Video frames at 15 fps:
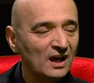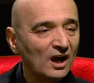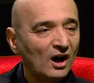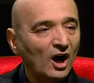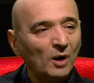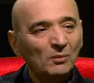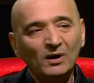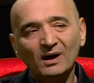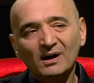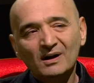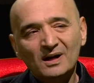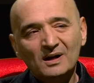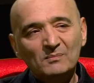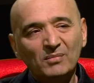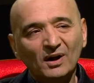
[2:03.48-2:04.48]
Tabii. Ama
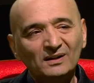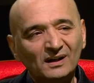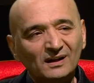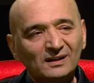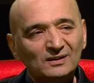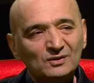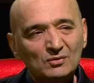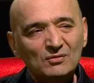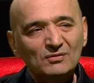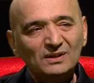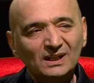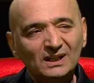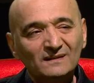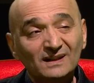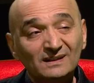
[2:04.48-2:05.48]
bana çok
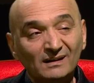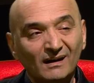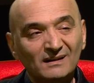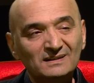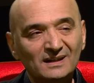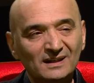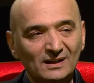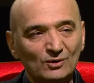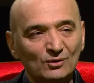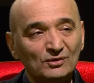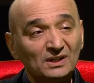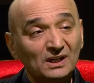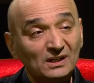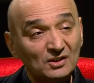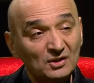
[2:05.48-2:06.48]
yeni ve taze geliyor.
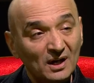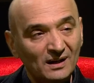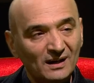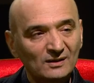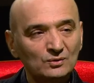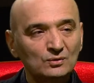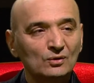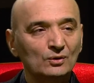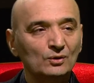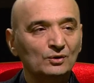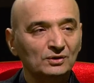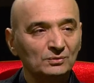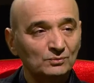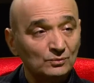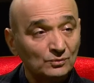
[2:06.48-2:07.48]
Yeni şeyler söylüyor.
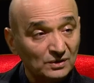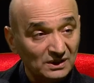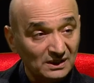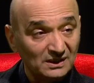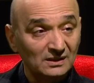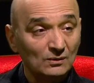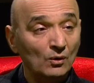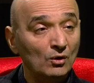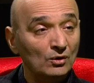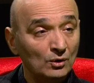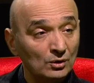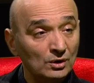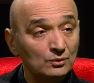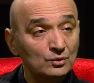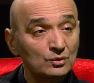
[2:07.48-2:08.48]
Öyle,
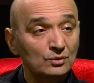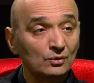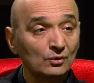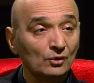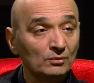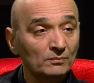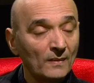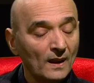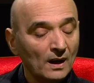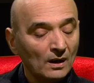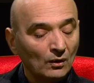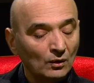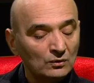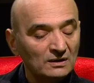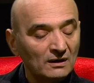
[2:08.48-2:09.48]
öyle düşünüyorum. Hı.
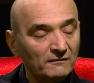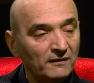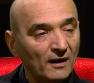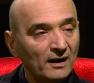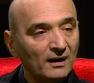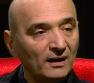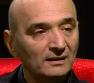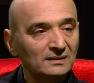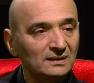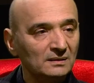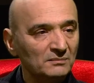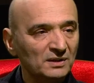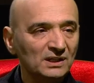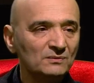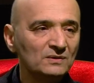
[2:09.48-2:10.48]
O yüzden Farhadi
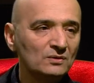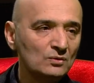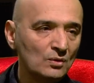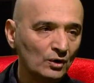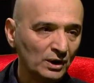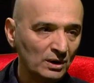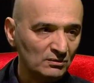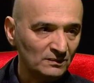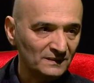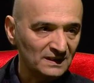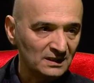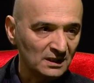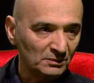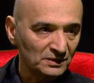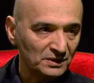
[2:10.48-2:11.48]
benim için çok önemli bir
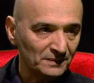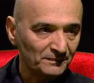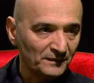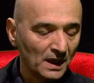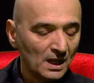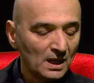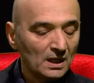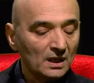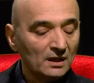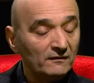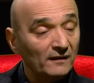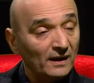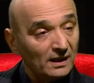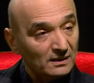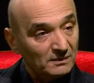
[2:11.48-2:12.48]
sinemacı. Hı.
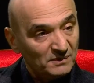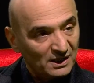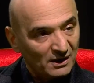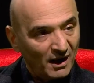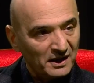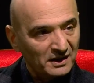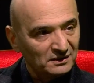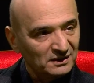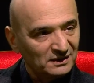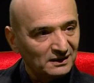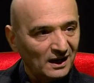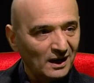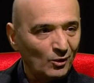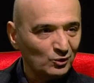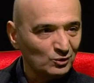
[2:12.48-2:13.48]
Ve bir ayrılık
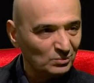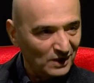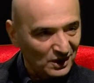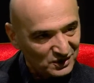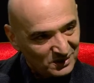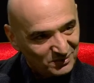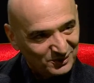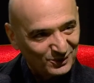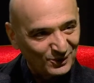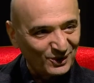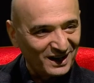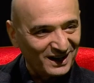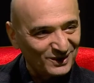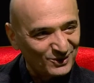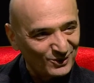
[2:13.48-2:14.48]
da onun başyapıtı
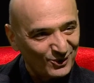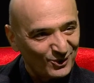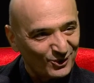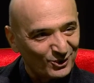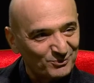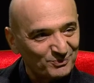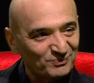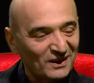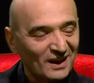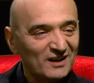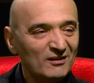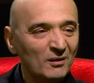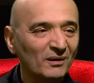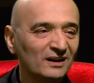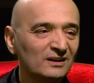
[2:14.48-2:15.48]
olarak görüyorum.
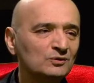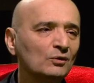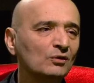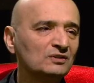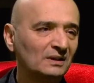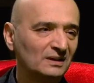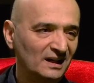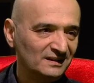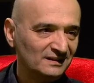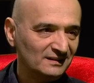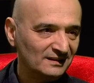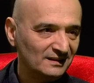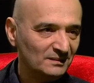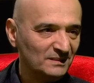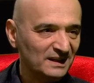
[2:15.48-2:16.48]
Ve bana sorsalar
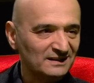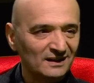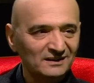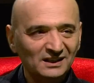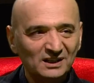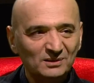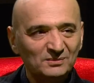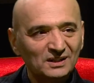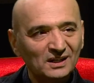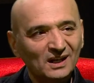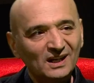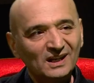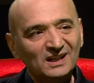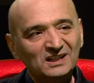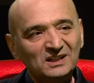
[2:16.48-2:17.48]
mesela diyelim ki
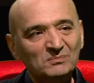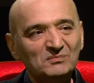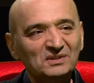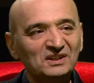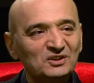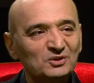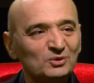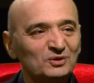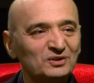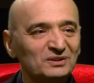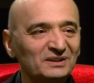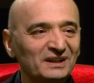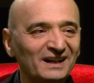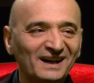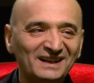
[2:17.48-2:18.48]
21.
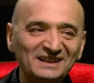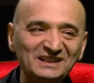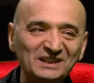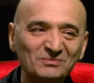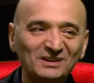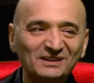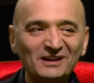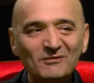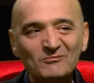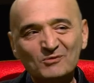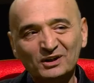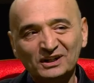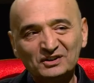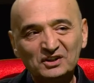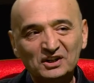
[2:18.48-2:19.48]
yüzyılda yani 2000'den bu
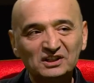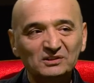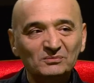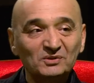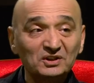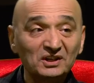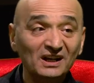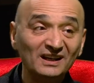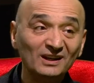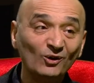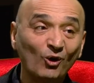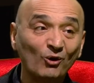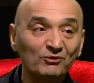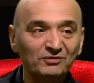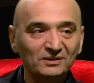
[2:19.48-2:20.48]
yana çekilmiş Hı. en iyi
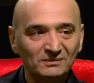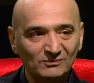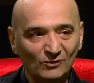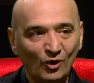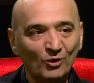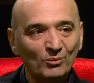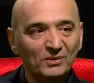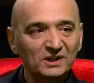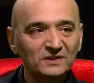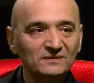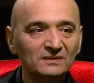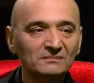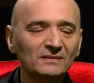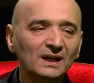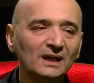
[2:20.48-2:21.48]
10 film, 15
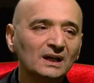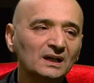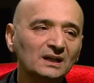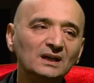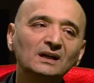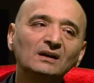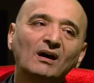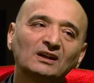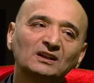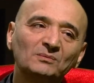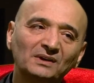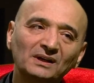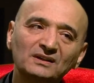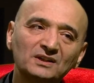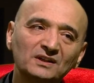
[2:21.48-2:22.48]
film. Hı. ilk
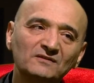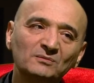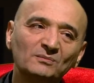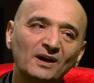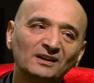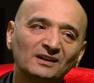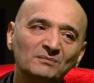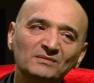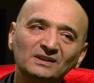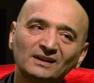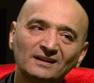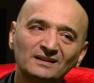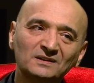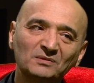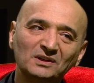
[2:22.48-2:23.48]
aklıma gelecek filmlerden bir
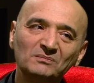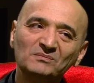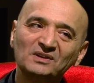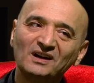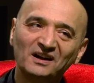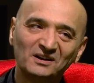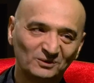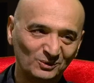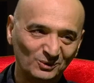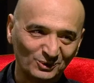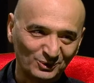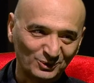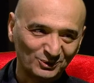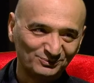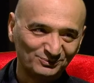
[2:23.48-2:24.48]
tanesi benim bir ayrılık olur.